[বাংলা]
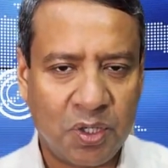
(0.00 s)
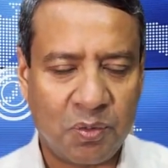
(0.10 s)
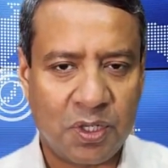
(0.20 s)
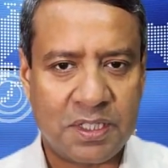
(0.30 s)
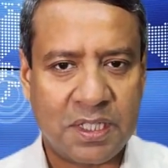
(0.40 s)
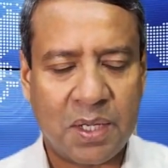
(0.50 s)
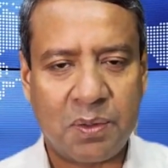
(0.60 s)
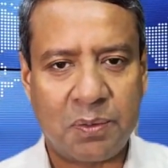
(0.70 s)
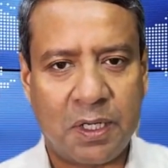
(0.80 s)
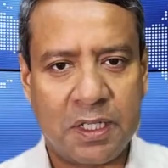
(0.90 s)
বোর্ডের
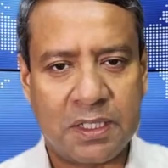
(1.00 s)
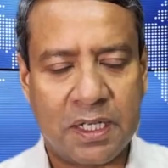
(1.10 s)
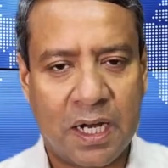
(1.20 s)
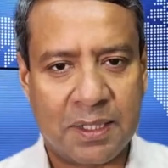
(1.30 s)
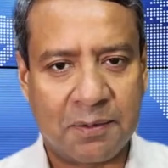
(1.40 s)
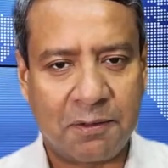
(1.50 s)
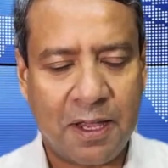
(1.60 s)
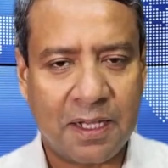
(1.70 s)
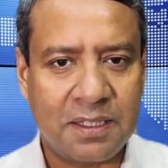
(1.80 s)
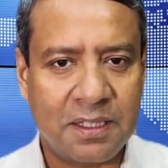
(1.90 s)
চেয়ারম্যান বানিয়েছে গাড়িতে
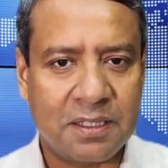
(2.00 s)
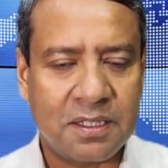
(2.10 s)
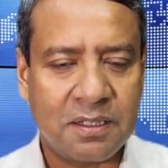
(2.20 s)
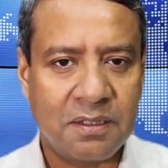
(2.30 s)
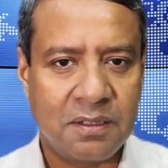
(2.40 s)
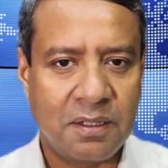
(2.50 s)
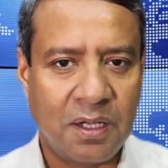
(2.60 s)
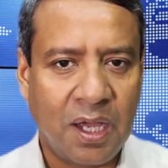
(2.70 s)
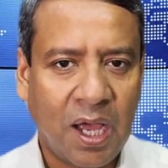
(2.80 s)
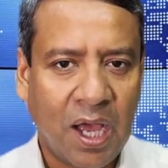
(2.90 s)
ফ্ল্যাগ দিয়েছে
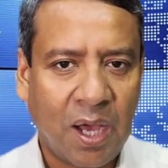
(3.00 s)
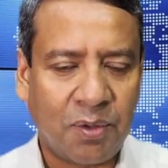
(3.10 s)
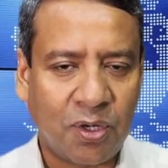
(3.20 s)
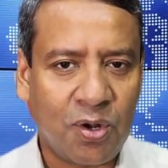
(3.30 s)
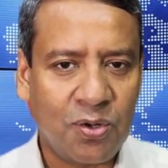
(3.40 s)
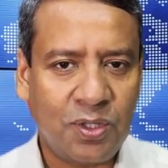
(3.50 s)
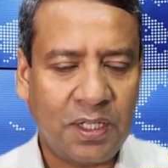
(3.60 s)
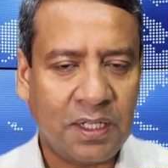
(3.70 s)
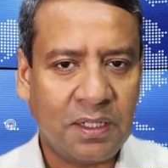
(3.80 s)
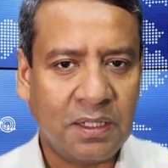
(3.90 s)
আবার
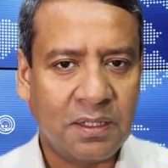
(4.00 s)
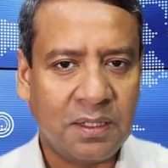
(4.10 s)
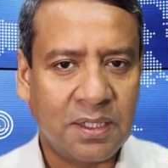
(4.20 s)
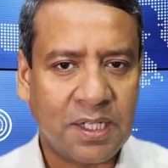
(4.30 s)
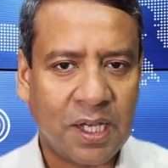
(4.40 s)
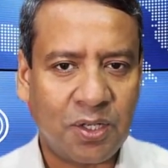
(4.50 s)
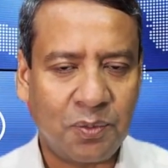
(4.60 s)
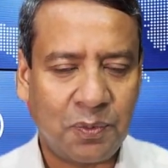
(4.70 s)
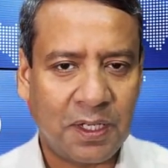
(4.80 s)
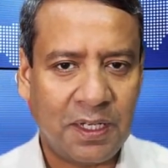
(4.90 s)
অন্যদিকে
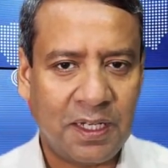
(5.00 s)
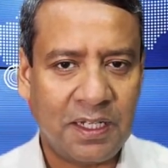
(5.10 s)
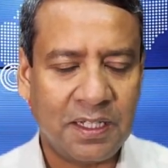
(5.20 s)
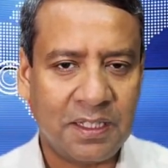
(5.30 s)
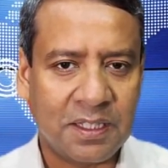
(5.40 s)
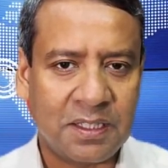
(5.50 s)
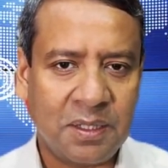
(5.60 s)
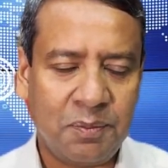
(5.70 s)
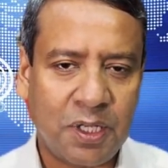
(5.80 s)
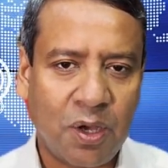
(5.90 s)
জ্যাকুবকে লেলিয়ে দিয়েছে
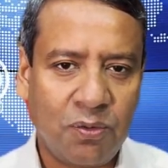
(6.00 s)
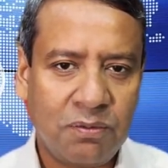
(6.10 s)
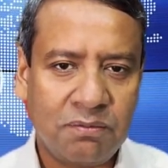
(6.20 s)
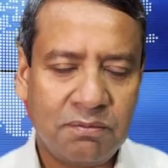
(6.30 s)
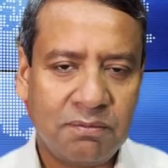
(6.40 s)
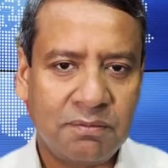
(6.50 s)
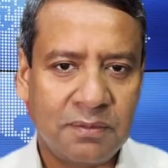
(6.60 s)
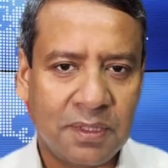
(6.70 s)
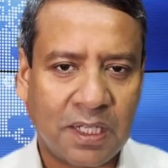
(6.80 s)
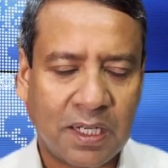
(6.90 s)
পিটাও
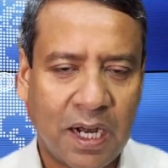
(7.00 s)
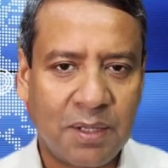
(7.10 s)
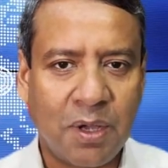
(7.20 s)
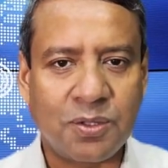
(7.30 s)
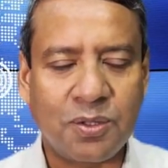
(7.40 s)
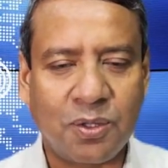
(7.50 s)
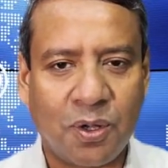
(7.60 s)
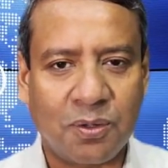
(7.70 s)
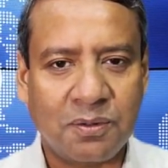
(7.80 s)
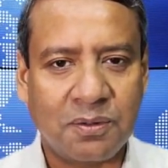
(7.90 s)
তার গাড়ি ভাঙচুর
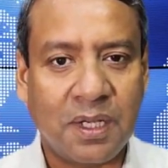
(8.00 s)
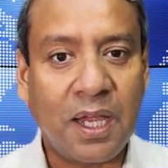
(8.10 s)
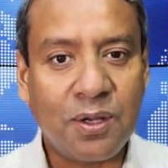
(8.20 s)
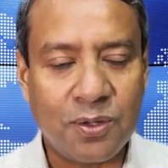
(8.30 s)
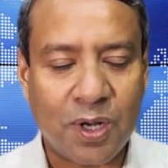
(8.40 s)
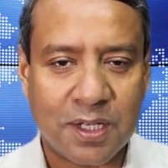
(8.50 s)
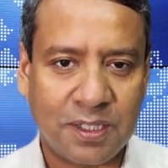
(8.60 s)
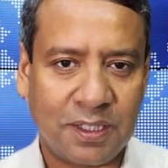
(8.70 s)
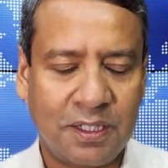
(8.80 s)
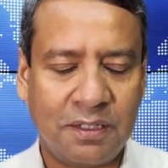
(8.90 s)
করো এগুলো
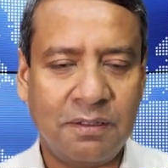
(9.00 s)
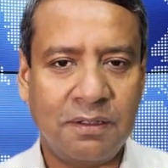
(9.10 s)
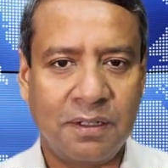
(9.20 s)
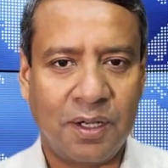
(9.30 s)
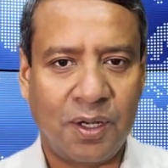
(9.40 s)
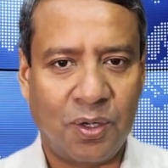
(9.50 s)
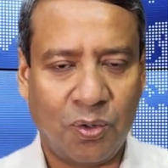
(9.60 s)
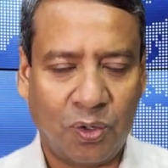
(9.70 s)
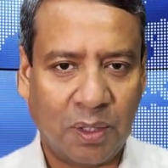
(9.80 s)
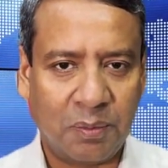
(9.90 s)
রাজনীতির
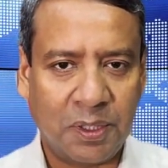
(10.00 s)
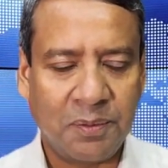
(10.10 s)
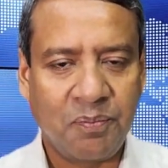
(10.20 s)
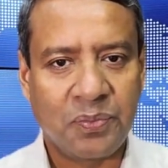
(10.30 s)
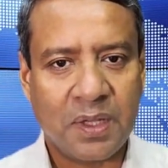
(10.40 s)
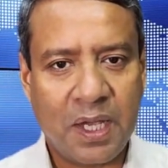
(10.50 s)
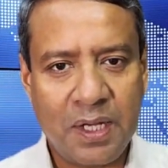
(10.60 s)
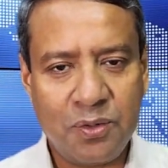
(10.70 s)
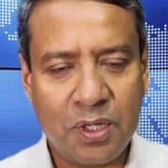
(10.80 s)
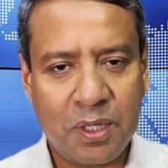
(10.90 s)
নোংরামি
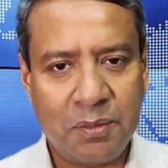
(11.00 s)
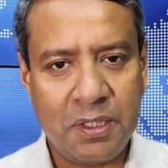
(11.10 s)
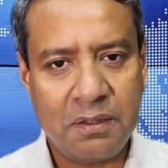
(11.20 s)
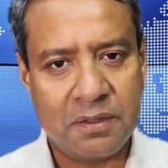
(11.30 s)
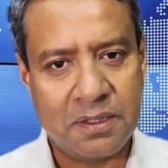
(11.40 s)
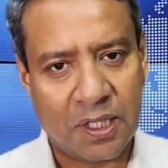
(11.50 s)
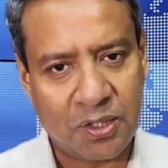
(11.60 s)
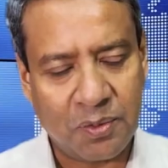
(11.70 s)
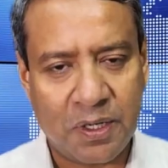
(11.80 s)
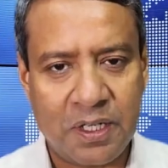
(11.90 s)
এই নোংরামি
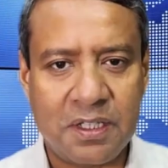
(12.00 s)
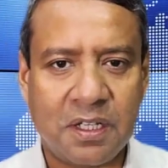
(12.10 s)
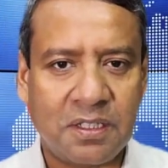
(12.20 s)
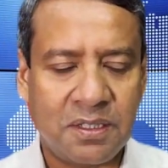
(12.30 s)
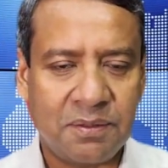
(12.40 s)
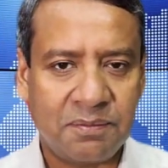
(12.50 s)
জাতীয় পার্টিতে আছে